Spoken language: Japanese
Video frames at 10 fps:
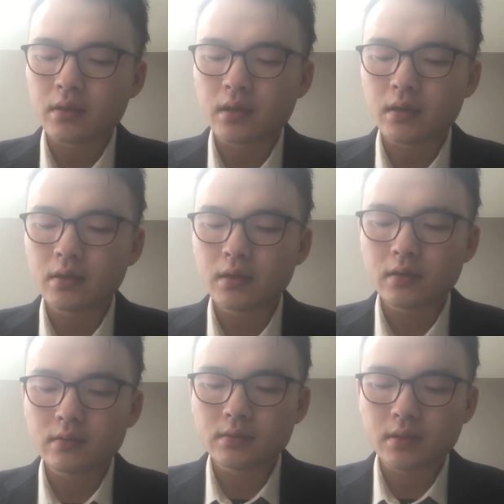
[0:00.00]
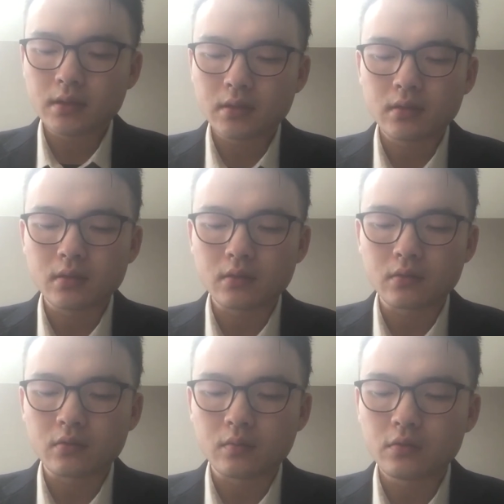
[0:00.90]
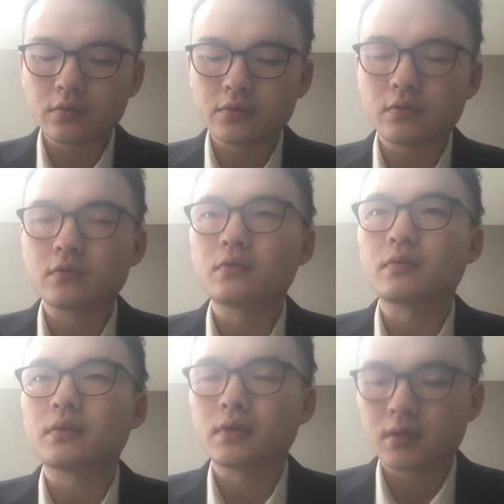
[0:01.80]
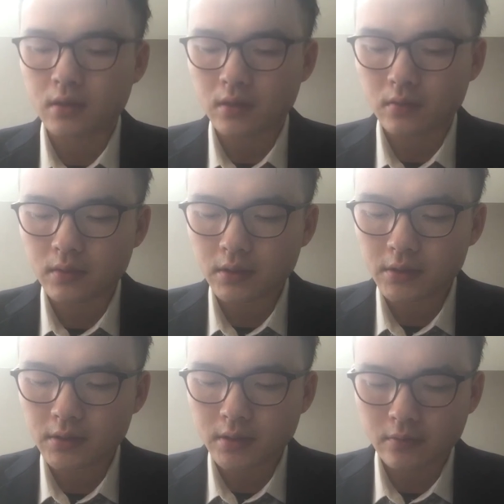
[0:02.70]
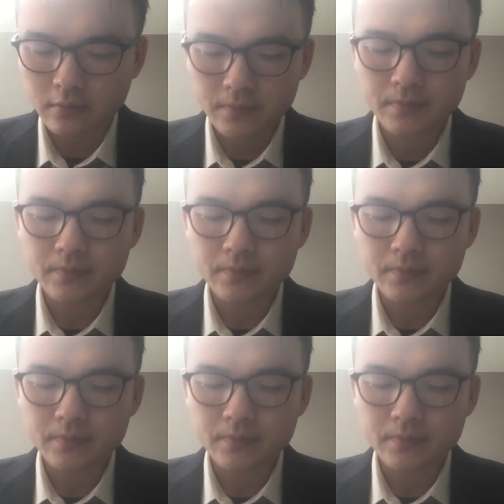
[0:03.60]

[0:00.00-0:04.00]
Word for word: 開発計画も徐々に拡大している。